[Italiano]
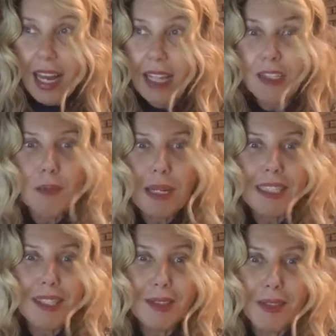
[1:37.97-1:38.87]
La
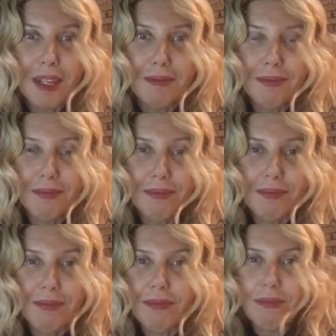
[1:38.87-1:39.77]
disperazione
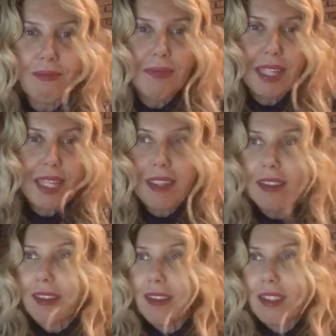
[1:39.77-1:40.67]
era
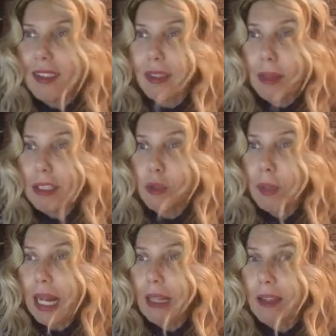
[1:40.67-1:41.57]
tristissima,
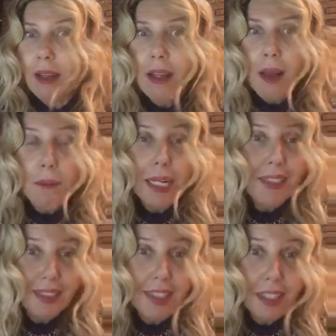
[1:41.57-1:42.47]
disperata, perché
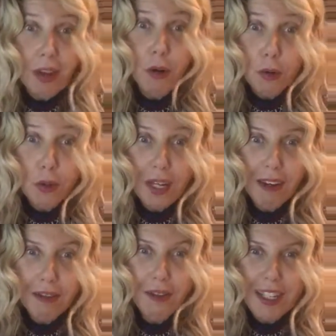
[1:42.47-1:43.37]
si rendeva conto che
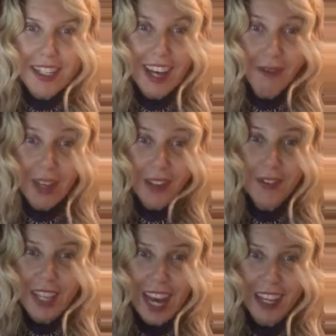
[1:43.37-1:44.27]
la follia
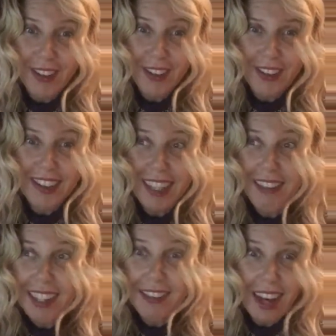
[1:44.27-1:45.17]
piano piano
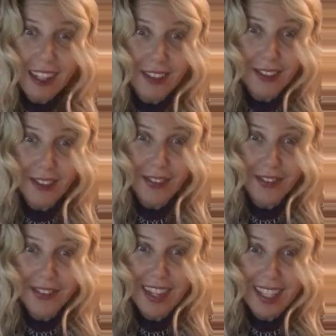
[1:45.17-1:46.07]
stava arrivando
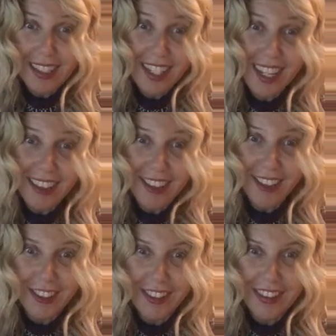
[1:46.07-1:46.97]
a
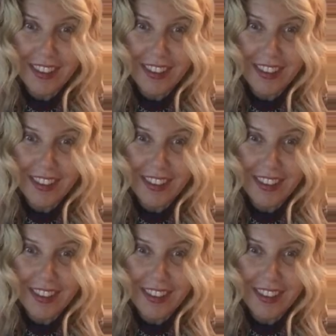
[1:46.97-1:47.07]
cento.